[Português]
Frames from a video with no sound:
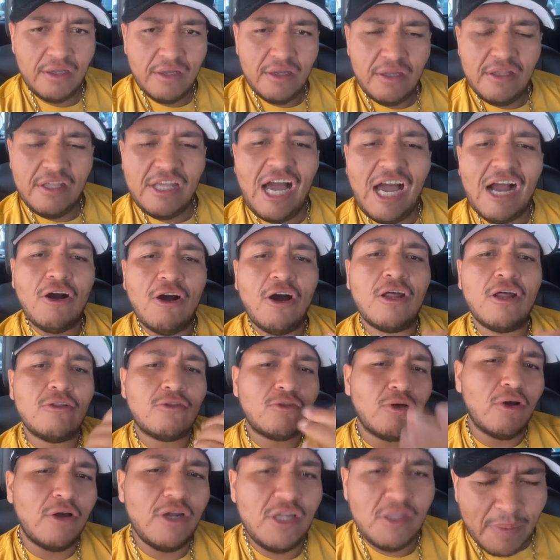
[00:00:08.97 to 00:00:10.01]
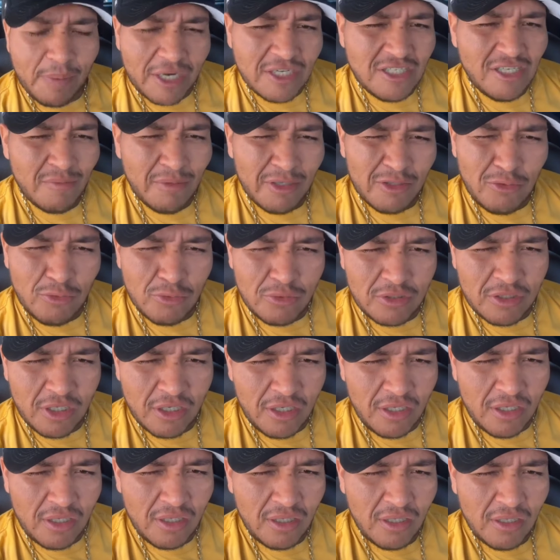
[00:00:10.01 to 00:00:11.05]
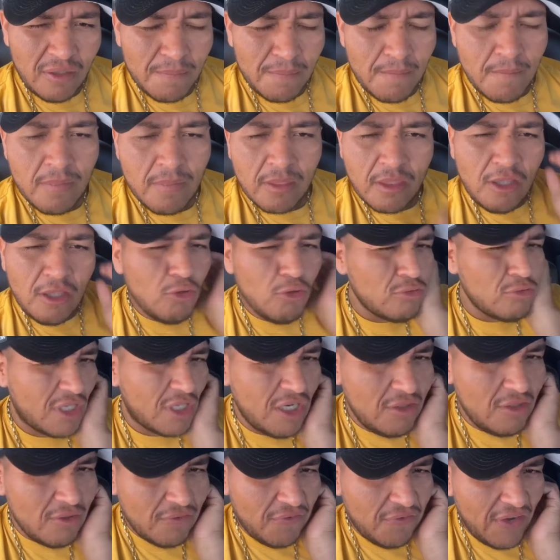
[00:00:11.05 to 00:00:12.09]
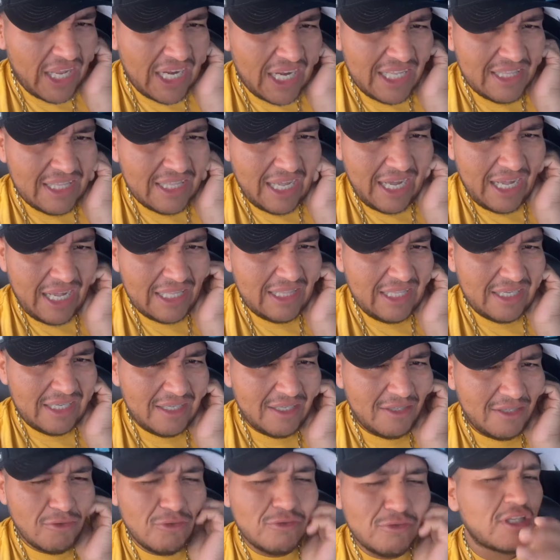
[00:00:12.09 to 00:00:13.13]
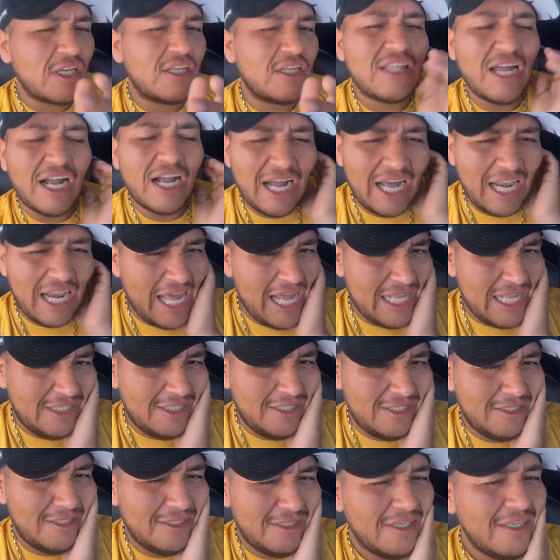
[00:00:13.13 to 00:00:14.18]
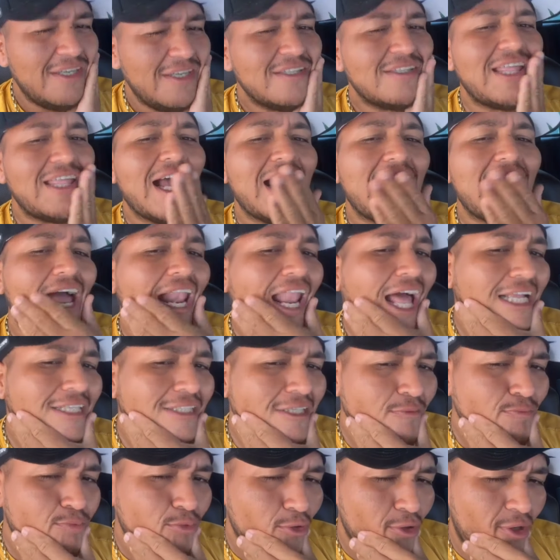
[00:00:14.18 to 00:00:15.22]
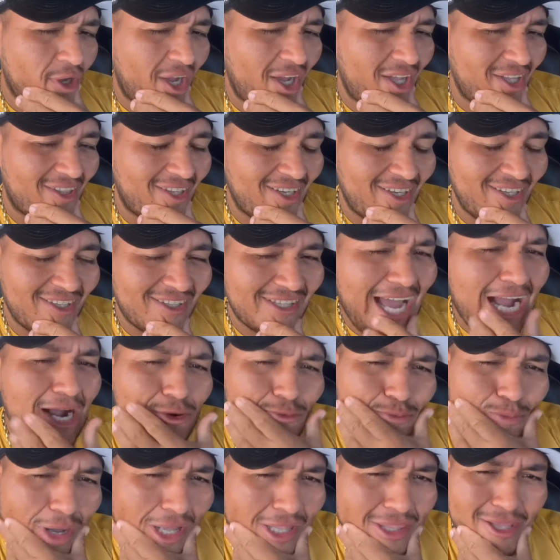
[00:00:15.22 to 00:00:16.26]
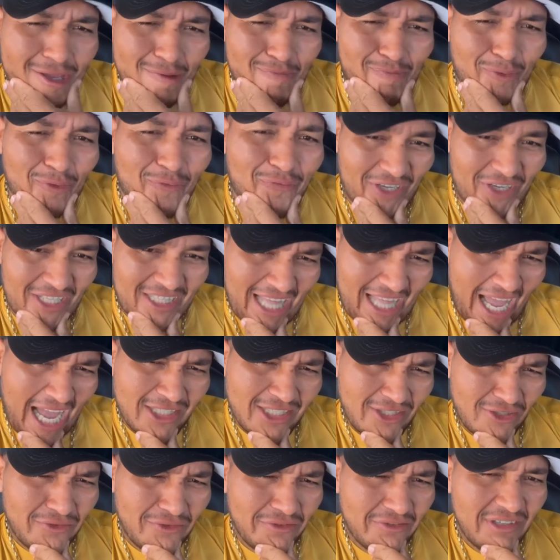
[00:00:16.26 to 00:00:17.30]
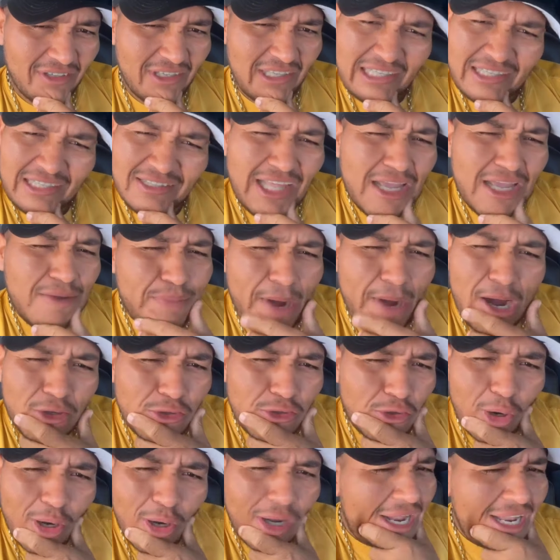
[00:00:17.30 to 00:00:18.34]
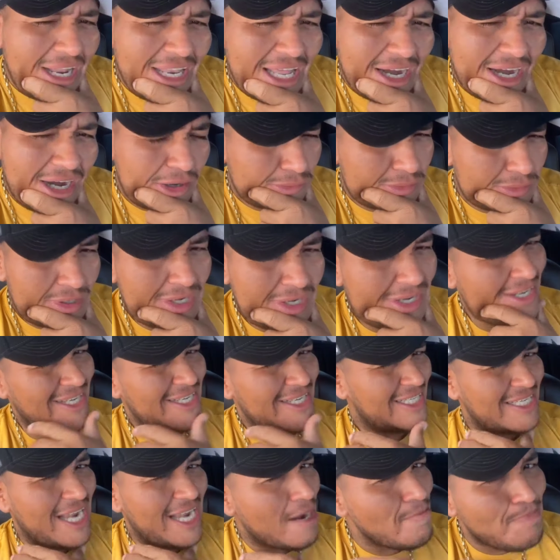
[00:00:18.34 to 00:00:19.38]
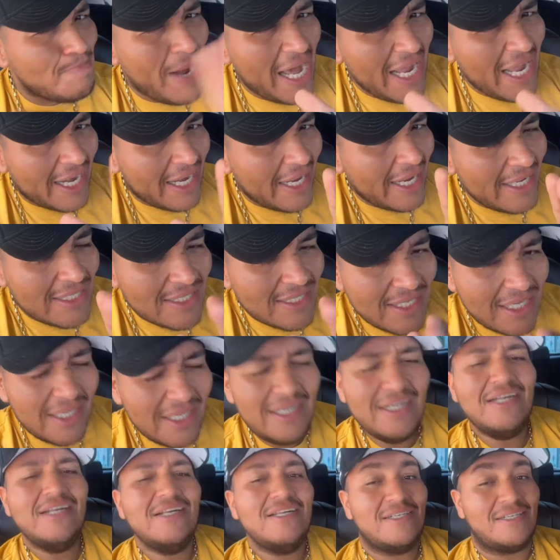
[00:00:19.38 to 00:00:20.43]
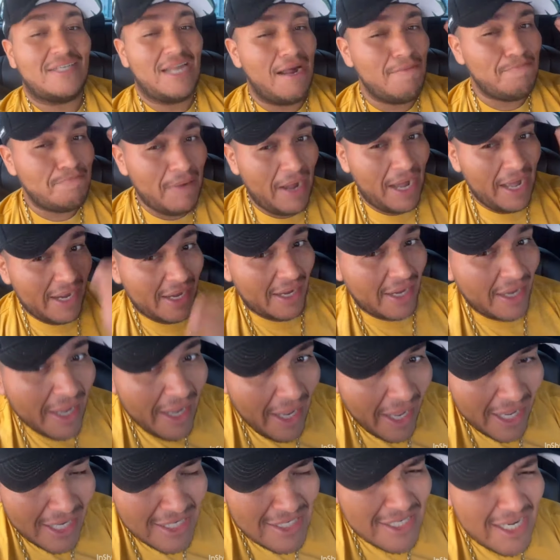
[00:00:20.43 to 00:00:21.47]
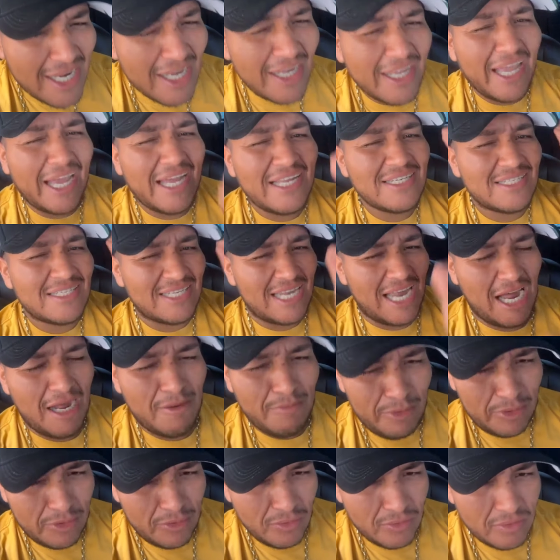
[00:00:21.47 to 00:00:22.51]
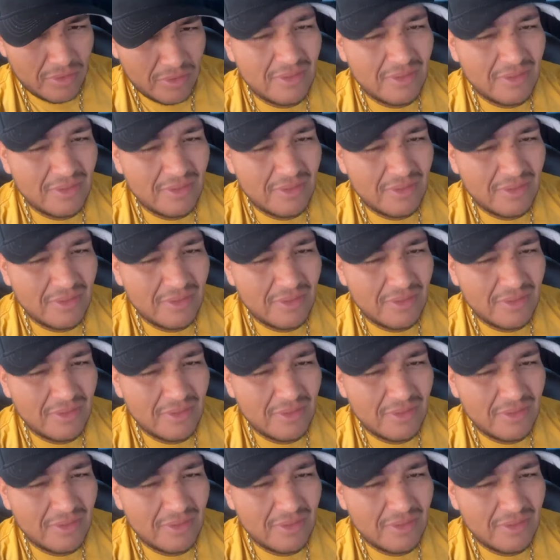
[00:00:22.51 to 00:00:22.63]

E agora eu tô indo pra cima do tri e o tri não fala nada. O tri tá caladinho. Tá caladinho por quê, tri? Tá com medo de ir pro Fantástico. Tem pra onde correr, não. Se apareça, se apareça que é sábado.